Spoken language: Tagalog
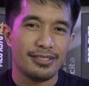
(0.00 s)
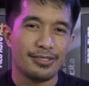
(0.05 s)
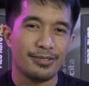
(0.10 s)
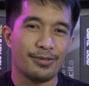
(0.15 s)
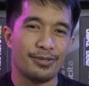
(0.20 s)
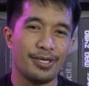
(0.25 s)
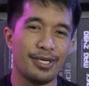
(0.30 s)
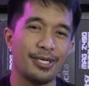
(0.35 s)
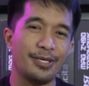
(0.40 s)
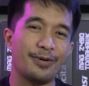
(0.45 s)

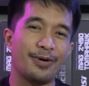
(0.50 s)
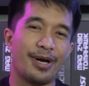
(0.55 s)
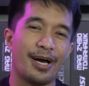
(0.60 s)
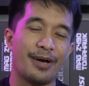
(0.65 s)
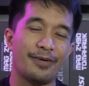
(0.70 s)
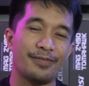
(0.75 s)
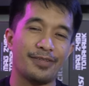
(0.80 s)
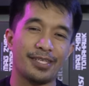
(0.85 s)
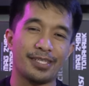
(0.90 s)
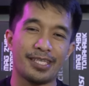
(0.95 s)
So there you
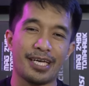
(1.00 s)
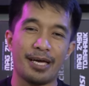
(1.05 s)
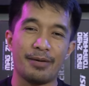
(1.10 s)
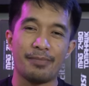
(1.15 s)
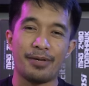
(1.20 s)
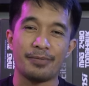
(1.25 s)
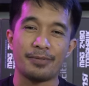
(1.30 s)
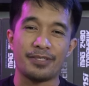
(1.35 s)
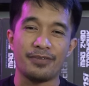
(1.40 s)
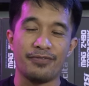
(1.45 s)
have the
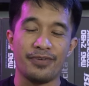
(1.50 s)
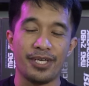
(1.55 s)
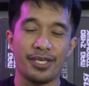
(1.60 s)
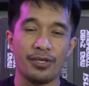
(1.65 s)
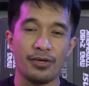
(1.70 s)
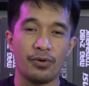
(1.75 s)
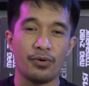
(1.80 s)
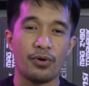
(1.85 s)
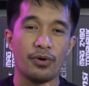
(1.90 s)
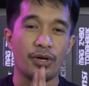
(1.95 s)
time-lapse
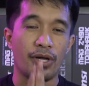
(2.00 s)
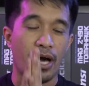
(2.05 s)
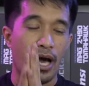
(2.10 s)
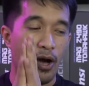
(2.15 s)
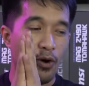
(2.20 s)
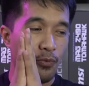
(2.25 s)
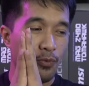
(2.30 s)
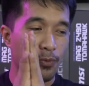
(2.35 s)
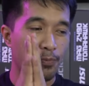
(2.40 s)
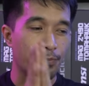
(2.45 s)
video on
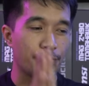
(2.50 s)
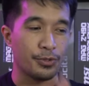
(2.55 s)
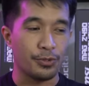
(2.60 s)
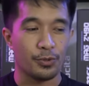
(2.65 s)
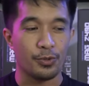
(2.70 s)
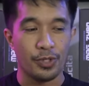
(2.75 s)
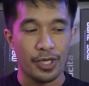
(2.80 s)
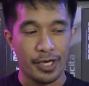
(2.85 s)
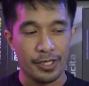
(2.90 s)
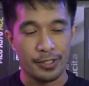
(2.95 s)
how we put
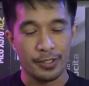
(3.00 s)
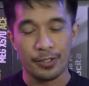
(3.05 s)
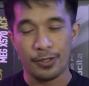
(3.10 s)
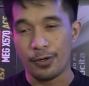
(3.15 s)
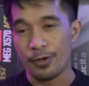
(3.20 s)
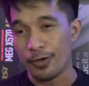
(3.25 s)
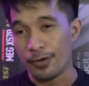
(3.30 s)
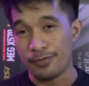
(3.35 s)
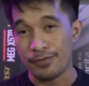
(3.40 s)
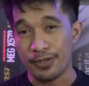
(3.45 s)
together
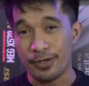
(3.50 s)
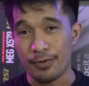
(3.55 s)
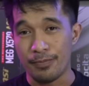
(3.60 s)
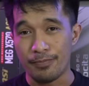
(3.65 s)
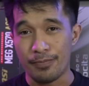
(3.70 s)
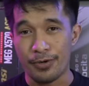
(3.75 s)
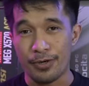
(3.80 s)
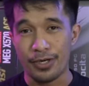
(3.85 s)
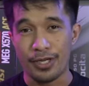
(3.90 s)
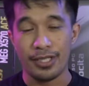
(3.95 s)
all of the
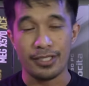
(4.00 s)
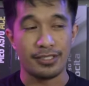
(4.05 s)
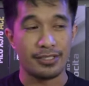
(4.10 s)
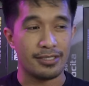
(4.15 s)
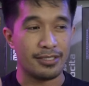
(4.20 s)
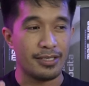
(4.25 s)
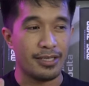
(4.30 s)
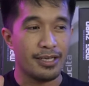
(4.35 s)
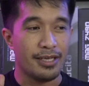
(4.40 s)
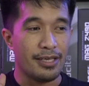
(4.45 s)

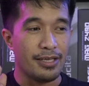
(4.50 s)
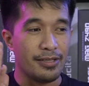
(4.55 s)
components.